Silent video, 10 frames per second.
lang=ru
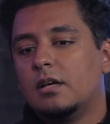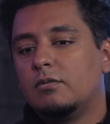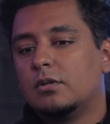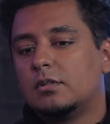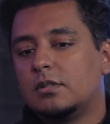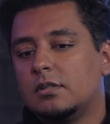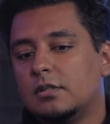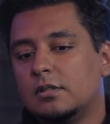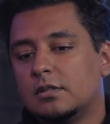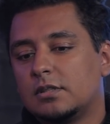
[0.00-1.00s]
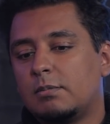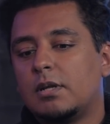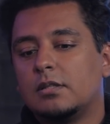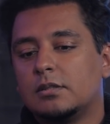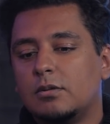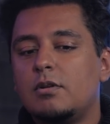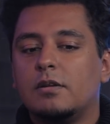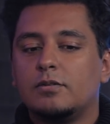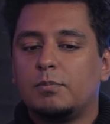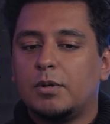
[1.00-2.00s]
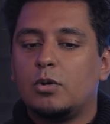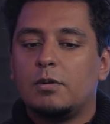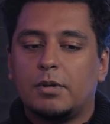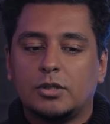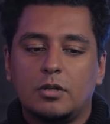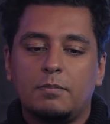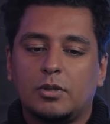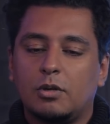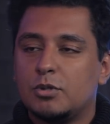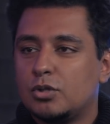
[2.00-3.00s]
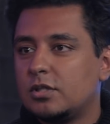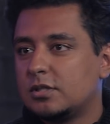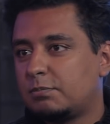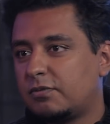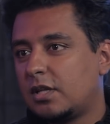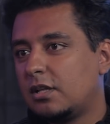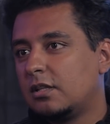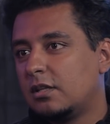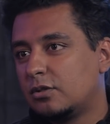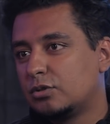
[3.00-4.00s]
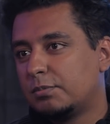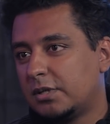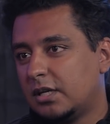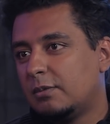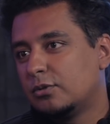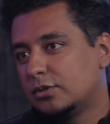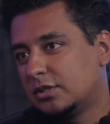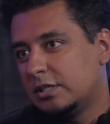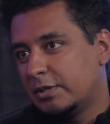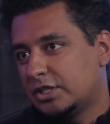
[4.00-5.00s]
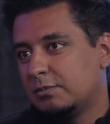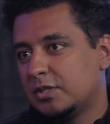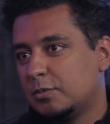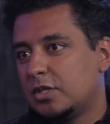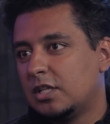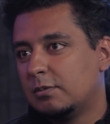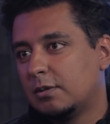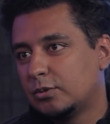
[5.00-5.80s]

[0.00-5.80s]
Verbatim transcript: Вот, э, собрал сольник, все прикольно прошло, потом еще раз повторил эту же программу с небольшими изменениями,